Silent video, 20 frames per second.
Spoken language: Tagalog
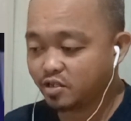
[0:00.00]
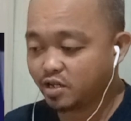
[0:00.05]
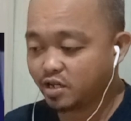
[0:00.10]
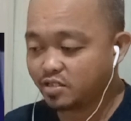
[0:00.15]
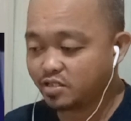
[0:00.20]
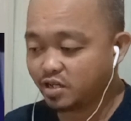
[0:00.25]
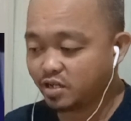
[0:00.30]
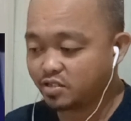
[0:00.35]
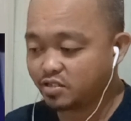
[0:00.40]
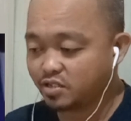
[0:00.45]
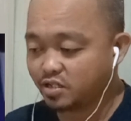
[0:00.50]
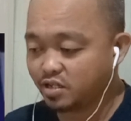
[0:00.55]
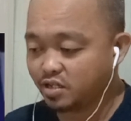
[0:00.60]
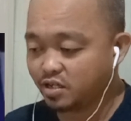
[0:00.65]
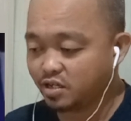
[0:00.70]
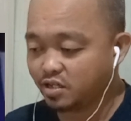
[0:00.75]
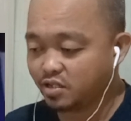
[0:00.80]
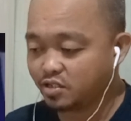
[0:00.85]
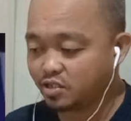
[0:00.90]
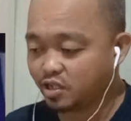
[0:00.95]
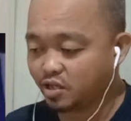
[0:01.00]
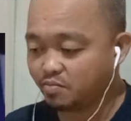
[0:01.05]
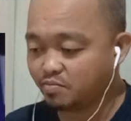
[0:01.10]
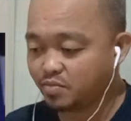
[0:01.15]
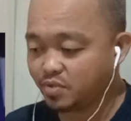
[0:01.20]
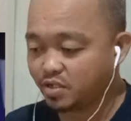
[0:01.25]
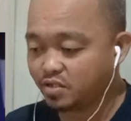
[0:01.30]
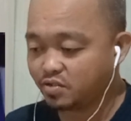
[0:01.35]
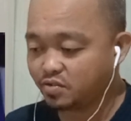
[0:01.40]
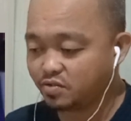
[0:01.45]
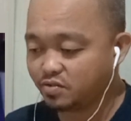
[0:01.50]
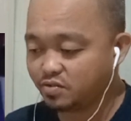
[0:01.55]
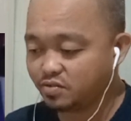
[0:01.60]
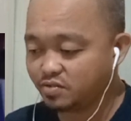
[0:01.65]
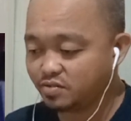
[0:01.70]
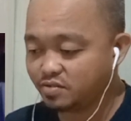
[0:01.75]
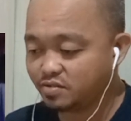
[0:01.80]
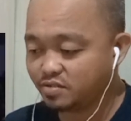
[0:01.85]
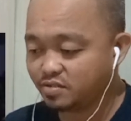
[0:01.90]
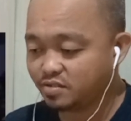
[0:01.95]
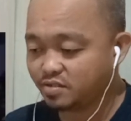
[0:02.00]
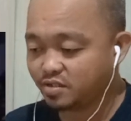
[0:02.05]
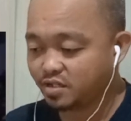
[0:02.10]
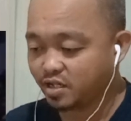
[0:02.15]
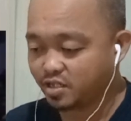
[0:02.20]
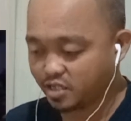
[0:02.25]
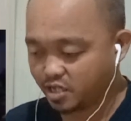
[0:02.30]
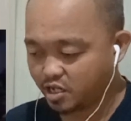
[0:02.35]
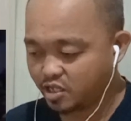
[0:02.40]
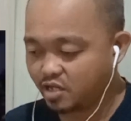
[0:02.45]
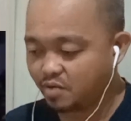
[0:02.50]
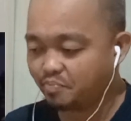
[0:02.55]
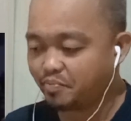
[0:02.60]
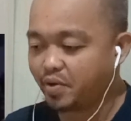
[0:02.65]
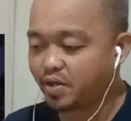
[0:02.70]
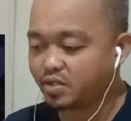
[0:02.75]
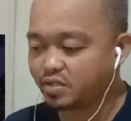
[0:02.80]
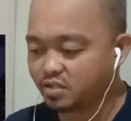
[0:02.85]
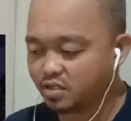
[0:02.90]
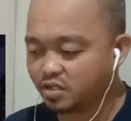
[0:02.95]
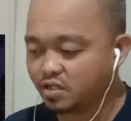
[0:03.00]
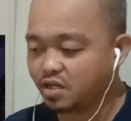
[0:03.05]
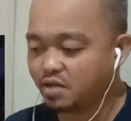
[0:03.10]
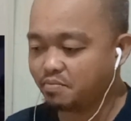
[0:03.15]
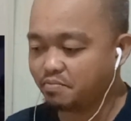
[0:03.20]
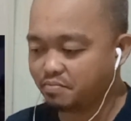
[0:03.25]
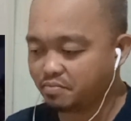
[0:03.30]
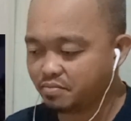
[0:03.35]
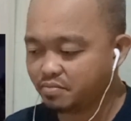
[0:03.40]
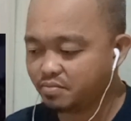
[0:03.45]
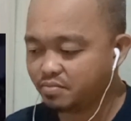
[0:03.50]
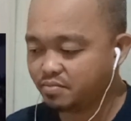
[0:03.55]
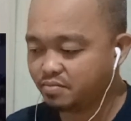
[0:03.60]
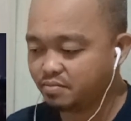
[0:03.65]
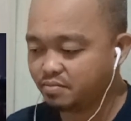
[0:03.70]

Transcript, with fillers: Kinaldag si Steve Nash, oh. Ganda rin ang pick ni Nim.